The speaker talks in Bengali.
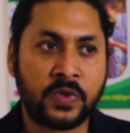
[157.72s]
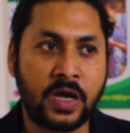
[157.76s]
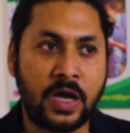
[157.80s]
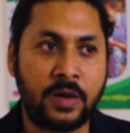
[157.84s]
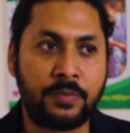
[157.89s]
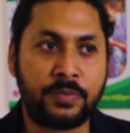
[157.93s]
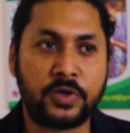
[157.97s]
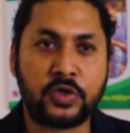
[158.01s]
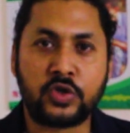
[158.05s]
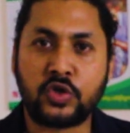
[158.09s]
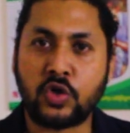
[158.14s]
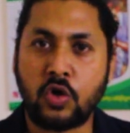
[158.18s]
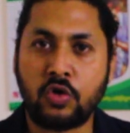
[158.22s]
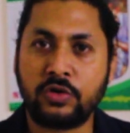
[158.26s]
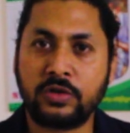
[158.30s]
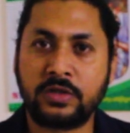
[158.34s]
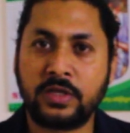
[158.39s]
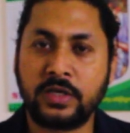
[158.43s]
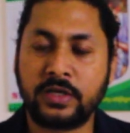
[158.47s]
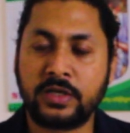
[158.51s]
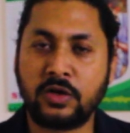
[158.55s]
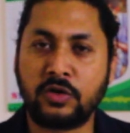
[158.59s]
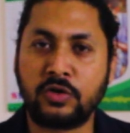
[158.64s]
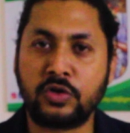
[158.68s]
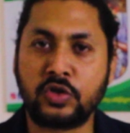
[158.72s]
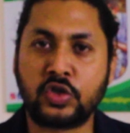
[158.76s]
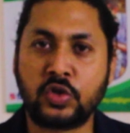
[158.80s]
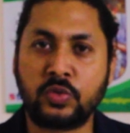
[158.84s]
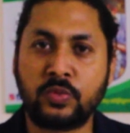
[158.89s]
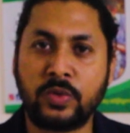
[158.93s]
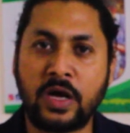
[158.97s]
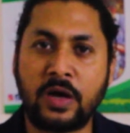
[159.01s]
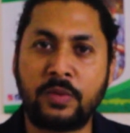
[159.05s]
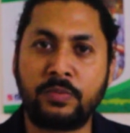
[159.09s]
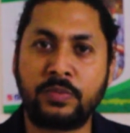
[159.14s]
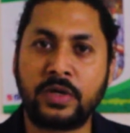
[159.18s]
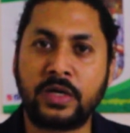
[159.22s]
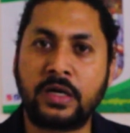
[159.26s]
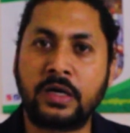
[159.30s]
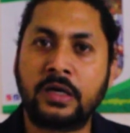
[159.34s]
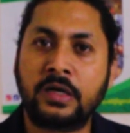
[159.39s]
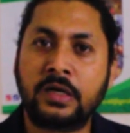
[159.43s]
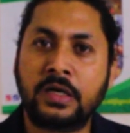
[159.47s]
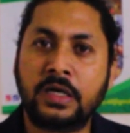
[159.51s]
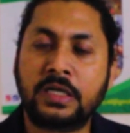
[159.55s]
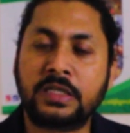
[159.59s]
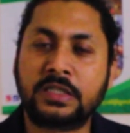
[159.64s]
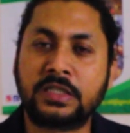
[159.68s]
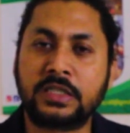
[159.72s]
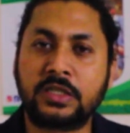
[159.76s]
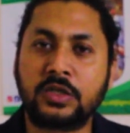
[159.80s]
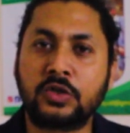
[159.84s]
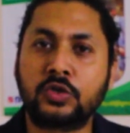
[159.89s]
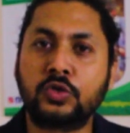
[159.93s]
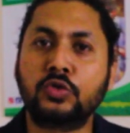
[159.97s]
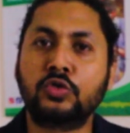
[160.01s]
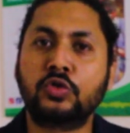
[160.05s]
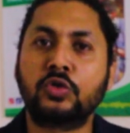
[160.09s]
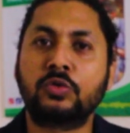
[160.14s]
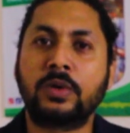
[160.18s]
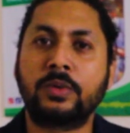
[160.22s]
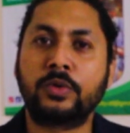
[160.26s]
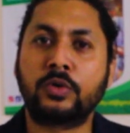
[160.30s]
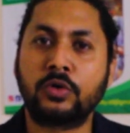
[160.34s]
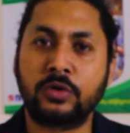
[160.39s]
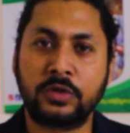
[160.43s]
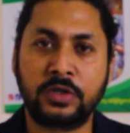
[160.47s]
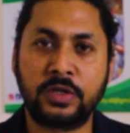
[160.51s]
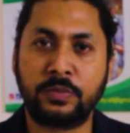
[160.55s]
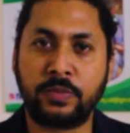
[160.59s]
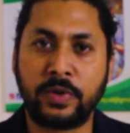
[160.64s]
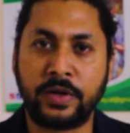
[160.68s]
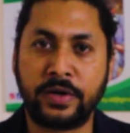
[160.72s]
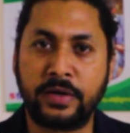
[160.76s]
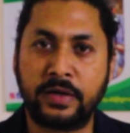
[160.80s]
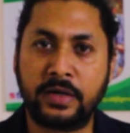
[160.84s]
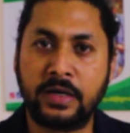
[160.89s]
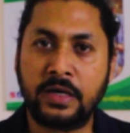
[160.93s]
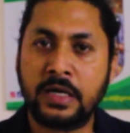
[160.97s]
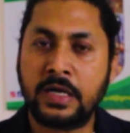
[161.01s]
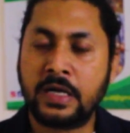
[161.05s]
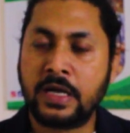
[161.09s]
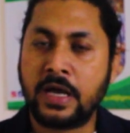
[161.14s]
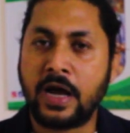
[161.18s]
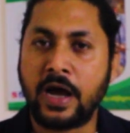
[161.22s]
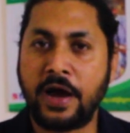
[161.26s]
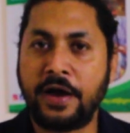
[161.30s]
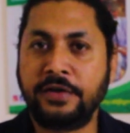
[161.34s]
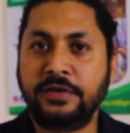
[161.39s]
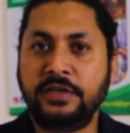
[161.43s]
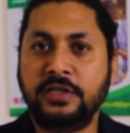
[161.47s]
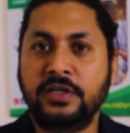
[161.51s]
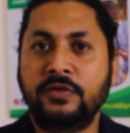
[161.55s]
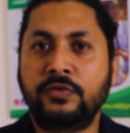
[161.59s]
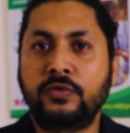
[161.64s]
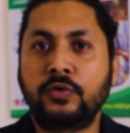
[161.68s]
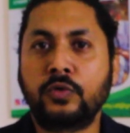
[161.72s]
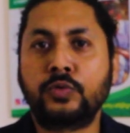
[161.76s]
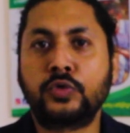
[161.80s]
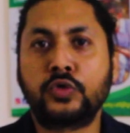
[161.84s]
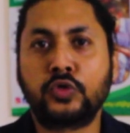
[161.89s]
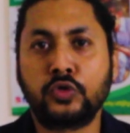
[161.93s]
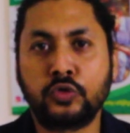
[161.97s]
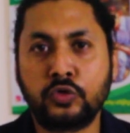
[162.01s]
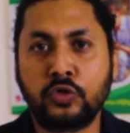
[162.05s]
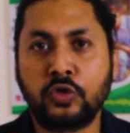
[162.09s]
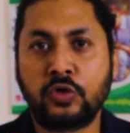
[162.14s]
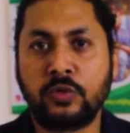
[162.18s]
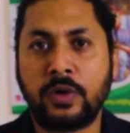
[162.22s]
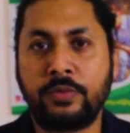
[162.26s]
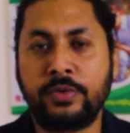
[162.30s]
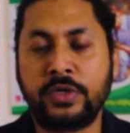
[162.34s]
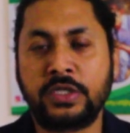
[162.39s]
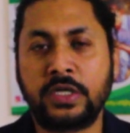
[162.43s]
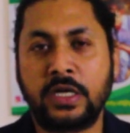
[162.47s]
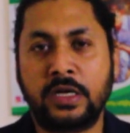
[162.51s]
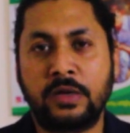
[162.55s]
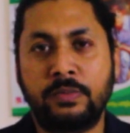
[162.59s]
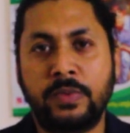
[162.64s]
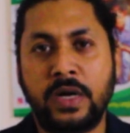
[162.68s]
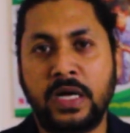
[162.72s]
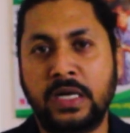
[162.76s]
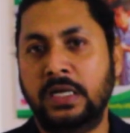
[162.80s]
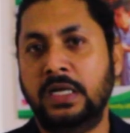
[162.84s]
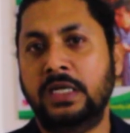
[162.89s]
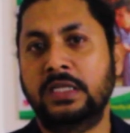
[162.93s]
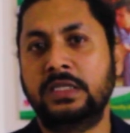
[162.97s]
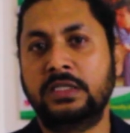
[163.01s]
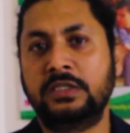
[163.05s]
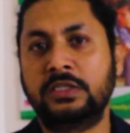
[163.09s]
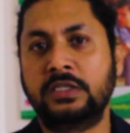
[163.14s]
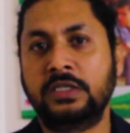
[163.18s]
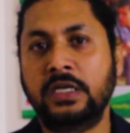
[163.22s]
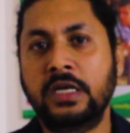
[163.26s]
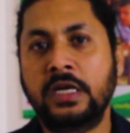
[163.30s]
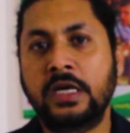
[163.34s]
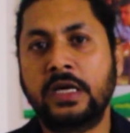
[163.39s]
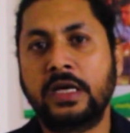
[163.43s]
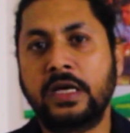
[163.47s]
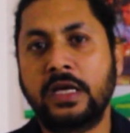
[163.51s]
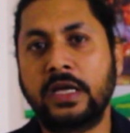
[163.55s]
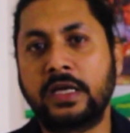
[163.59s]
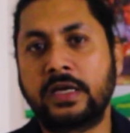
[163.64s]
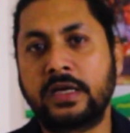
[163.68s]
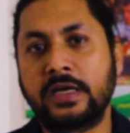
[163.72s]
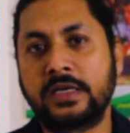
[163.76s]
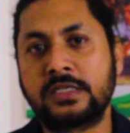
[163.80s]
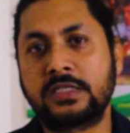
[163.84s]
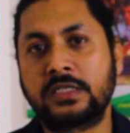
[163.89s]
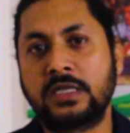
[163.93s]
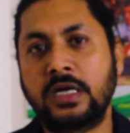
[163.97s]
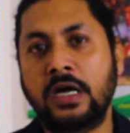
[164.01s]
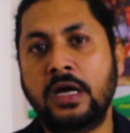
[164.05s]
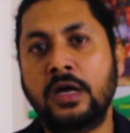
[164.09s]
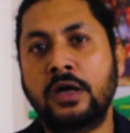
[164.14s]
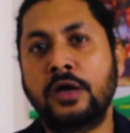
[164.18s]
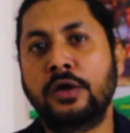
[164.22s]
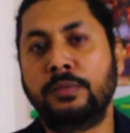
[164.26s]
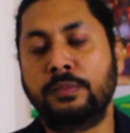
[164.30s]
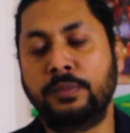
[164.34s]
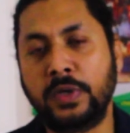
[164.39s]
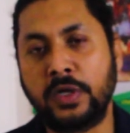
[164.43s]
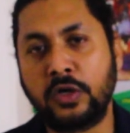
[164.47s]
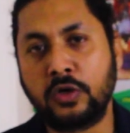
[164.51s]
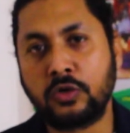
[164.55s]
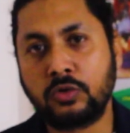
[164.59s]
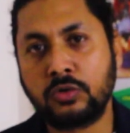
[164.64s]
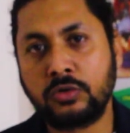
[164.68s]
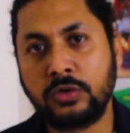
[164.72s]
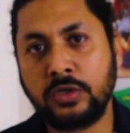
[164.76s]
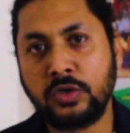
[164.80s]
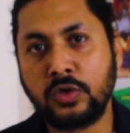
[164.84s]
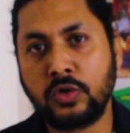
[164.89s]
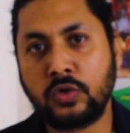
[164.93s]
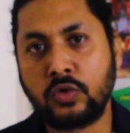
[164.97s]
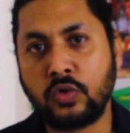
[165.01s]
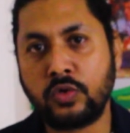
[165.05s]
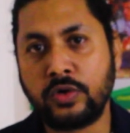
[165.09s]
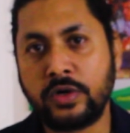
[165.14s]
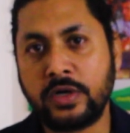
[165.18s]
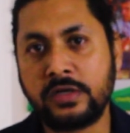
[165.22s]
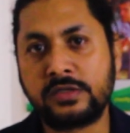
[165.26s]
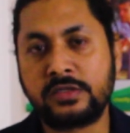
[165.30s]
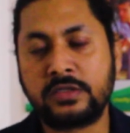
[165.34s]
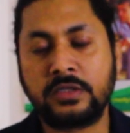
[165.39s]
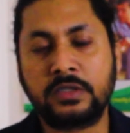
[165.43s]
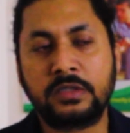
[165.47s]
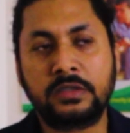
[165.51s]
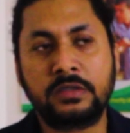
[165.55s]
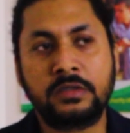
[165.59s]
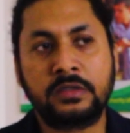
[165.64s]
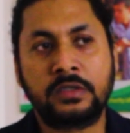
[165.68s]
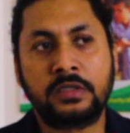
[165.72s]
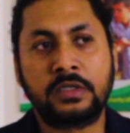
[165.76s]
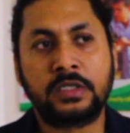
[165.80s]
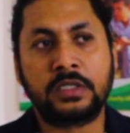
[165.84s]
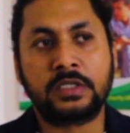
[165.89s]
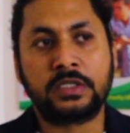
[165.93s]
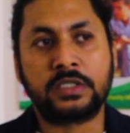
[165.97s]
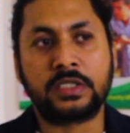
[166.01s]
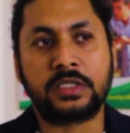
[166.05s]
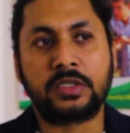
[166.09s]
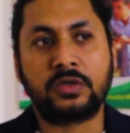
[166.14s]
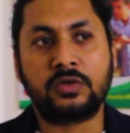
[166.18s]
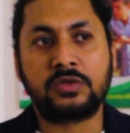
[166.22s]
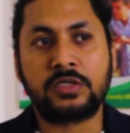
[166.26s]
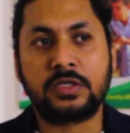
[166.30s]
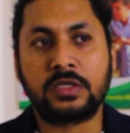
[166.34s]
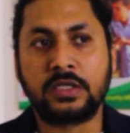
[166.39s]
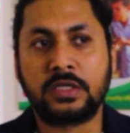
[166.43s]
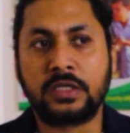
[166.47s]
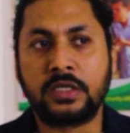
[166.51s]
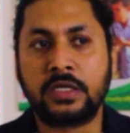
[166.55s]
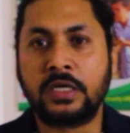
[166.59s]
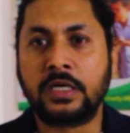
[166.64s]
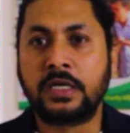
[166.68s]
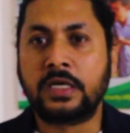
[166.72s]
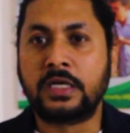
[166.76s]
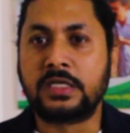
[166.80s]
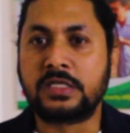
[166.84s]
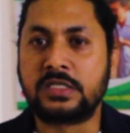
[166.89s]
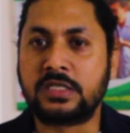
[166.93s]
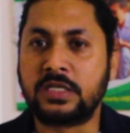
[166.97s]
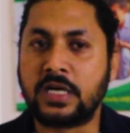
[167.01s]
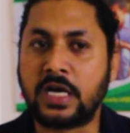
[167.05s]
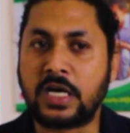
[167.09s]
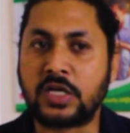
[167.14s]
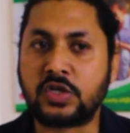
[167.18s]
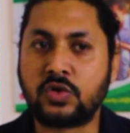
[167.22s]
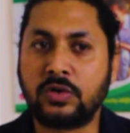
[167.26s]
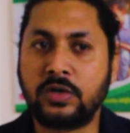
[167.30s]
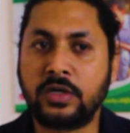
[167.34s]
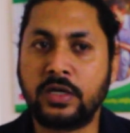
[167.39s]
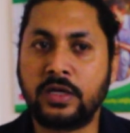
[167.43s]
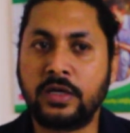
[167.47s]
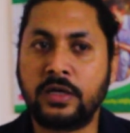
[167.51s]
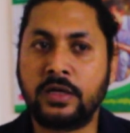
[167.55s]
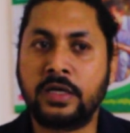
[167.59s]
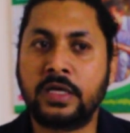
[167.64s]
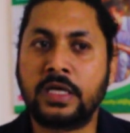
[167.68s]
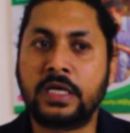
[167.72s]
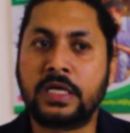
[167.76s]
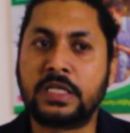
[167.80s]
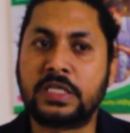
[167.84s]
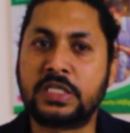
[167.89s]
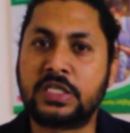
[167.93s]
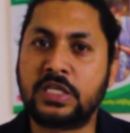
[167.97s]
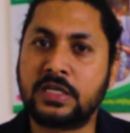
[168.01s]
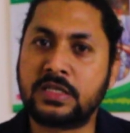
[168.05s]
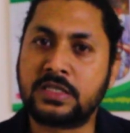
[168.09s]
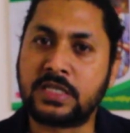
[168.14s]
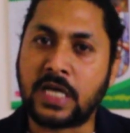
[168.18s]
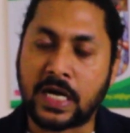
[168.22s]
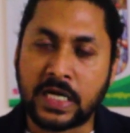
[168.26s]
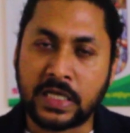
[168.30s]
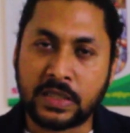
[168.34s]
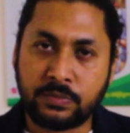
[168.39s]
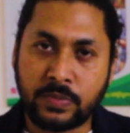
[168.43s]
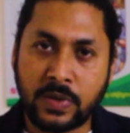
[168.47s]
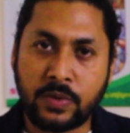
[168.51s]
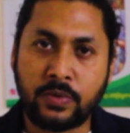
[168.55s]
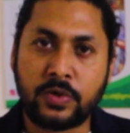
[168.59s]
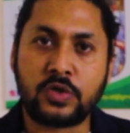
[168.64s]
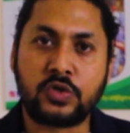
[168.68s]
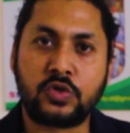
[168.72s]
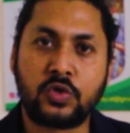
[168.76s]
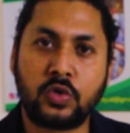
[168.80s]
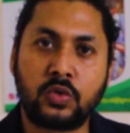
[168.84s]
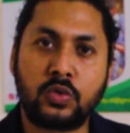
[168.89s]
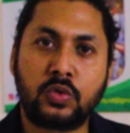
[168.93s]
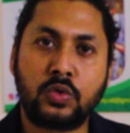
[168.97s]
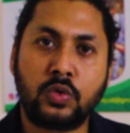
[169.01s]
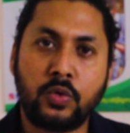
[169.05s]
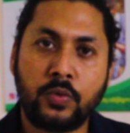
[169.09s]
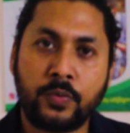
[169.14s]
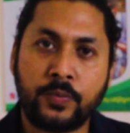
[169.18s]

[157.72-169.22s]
আমরা শহরে থেকে অনেক সময় আমরা সেটা সুন্দরভাবে করতে পারি না আইডিএফ খুব সুন্দরভাবে সারা বাংলাদেশে এই কাজটা বিগত দিনও করে আসছেন সেটা হচ্ছে যে আসলে যে জাকাত পাওয়ার যোগ্য